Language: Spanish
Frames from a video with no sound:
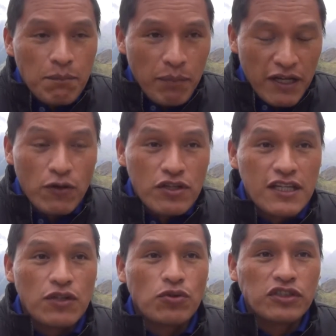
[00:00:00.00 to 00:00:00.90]

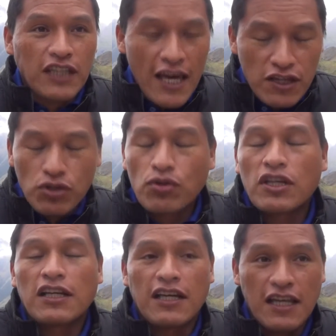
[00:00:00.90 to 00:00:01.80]
priorizado dentro
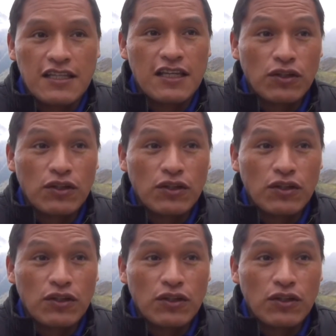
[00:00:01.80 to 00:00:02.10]
del CRIS.